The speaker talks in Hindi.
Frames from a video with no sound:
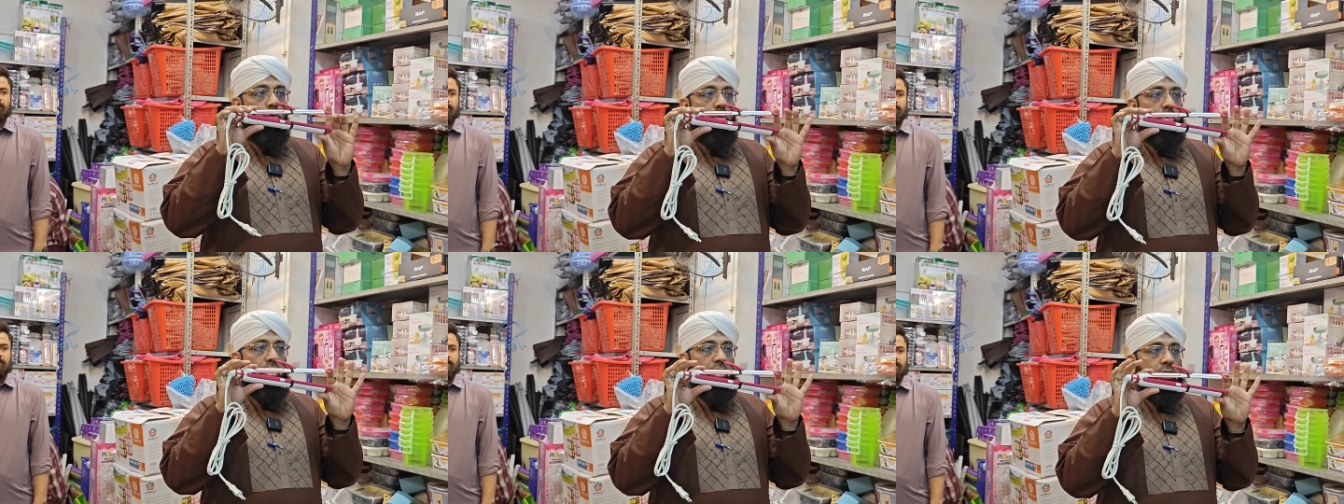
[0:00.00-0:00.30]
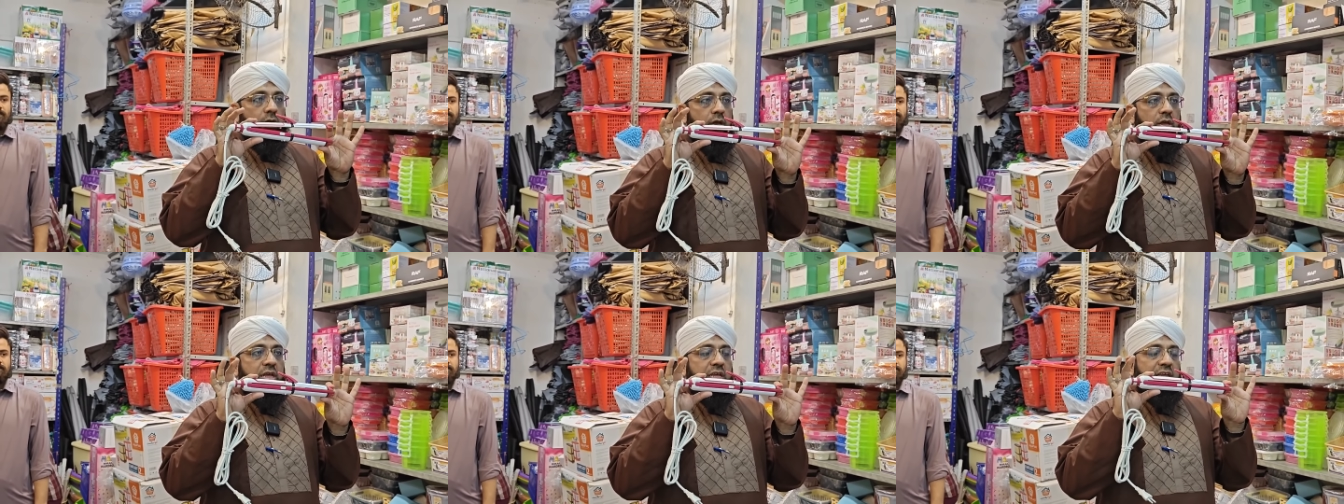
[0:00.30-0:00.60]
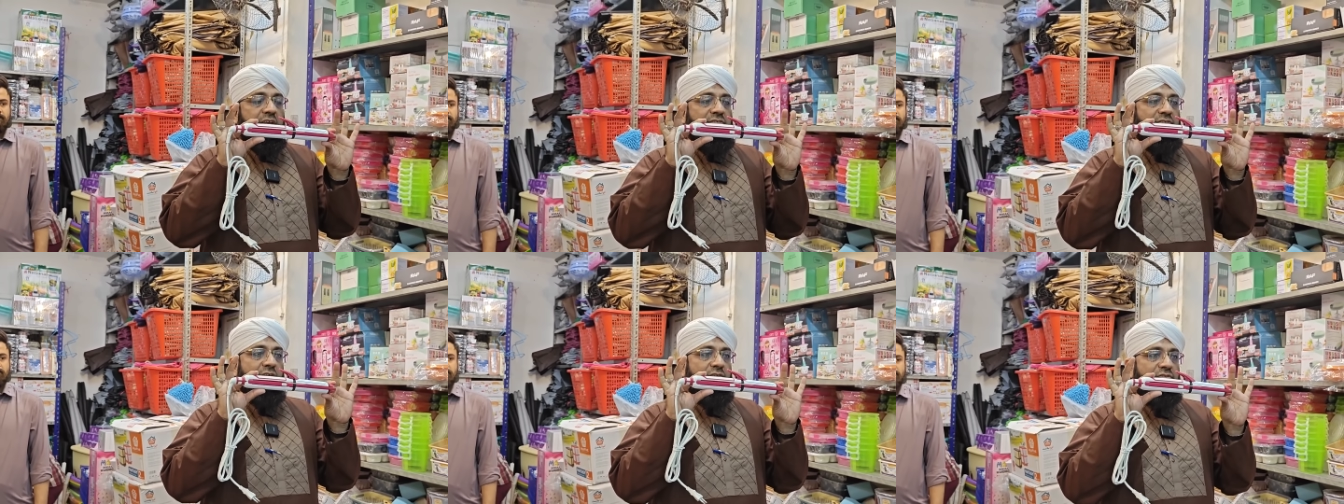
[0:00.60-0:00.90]
मौजूद है
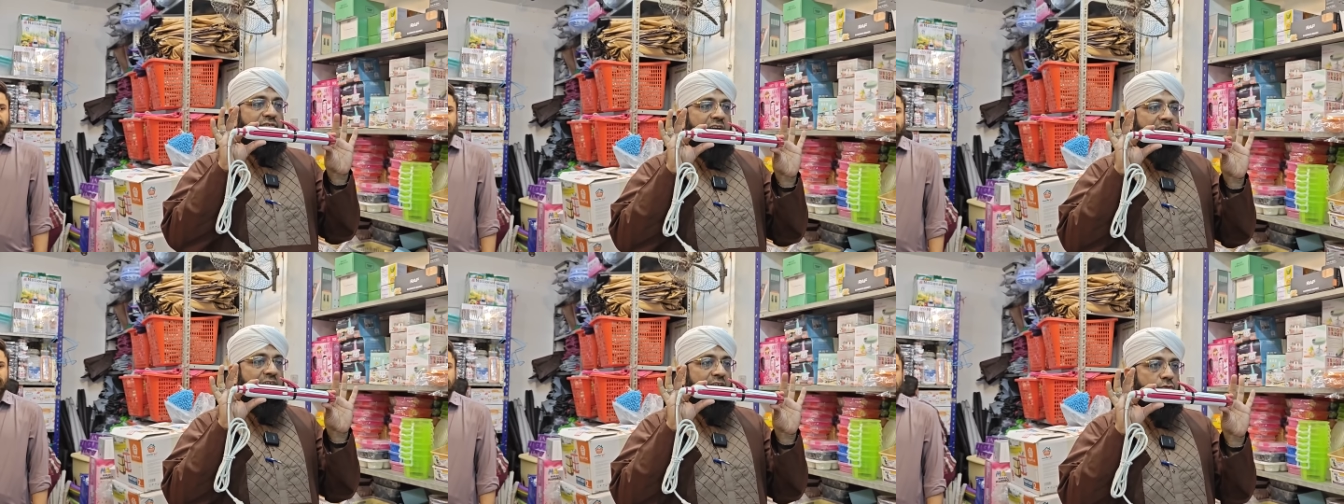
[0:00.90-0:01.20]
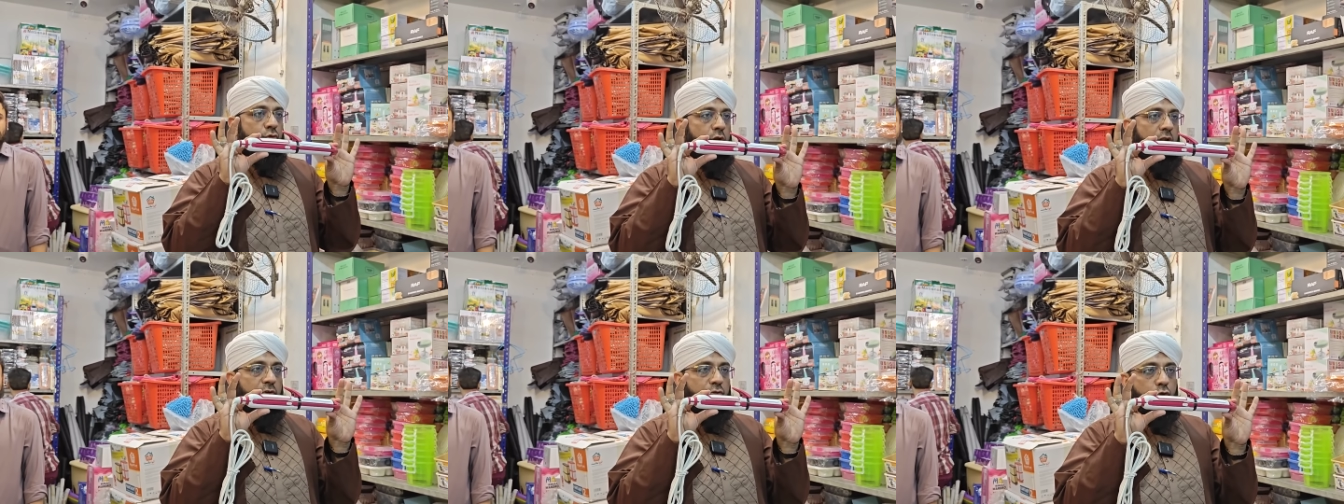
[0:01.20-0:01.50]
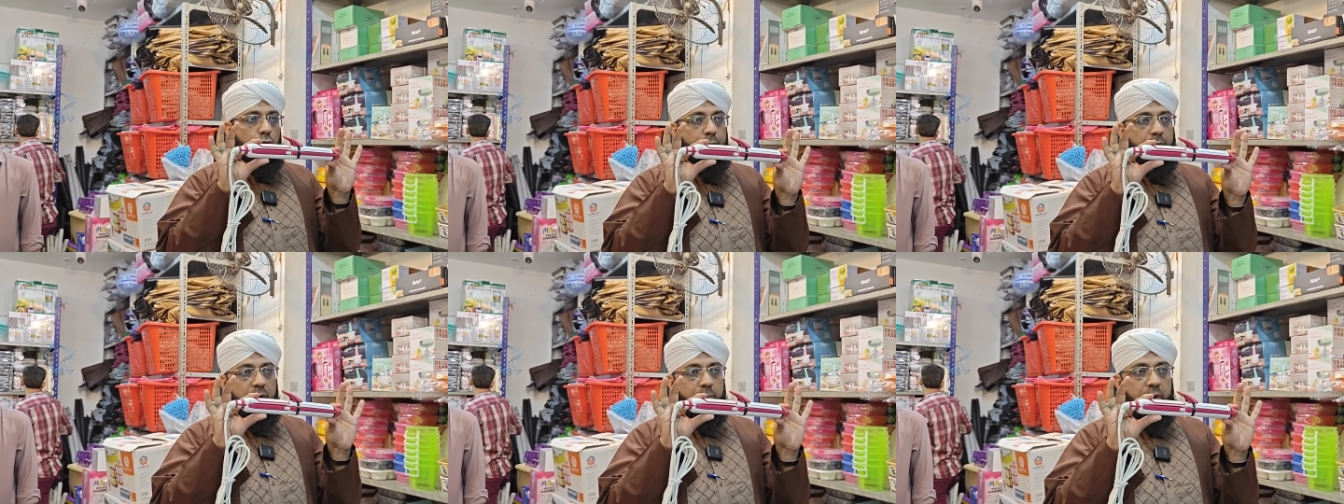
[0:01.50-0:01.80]
ये सिर्फ साढ़े सोलह
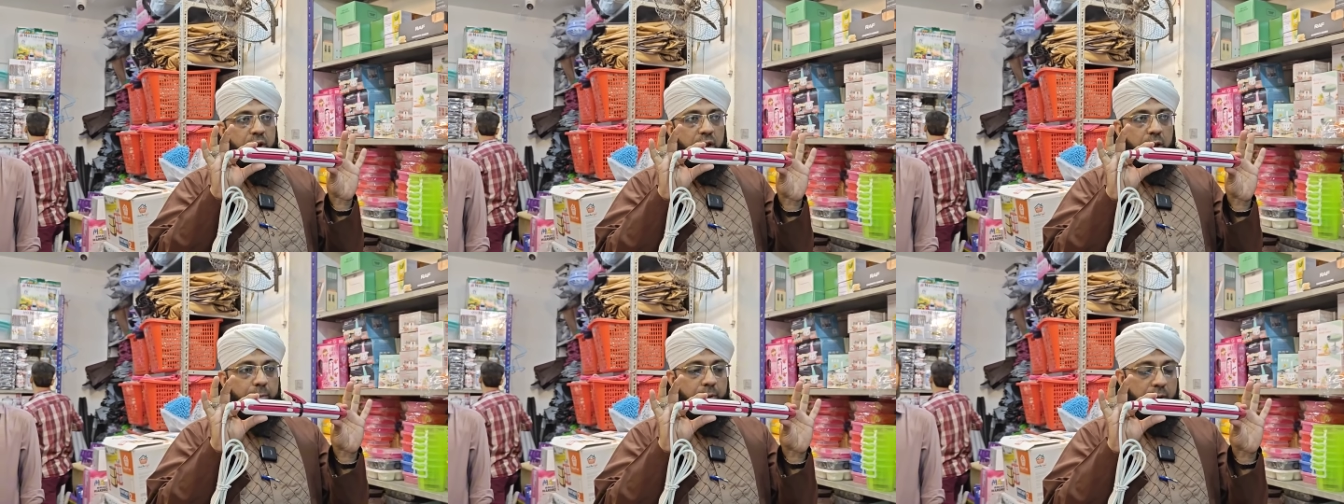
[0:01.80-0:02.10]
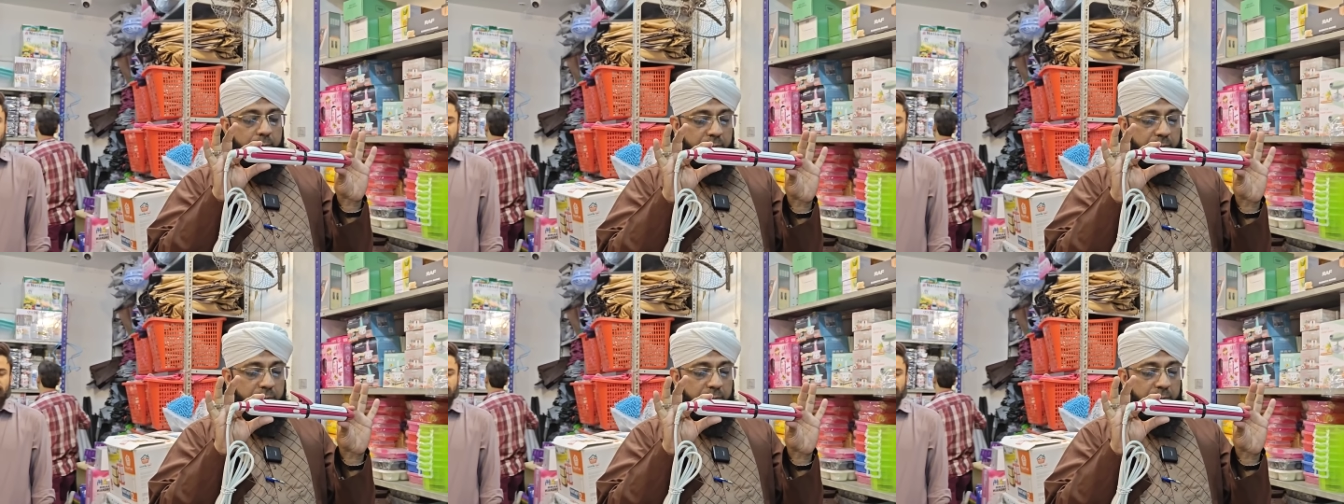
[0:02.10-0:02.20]
सौ रुपए का मिलेगा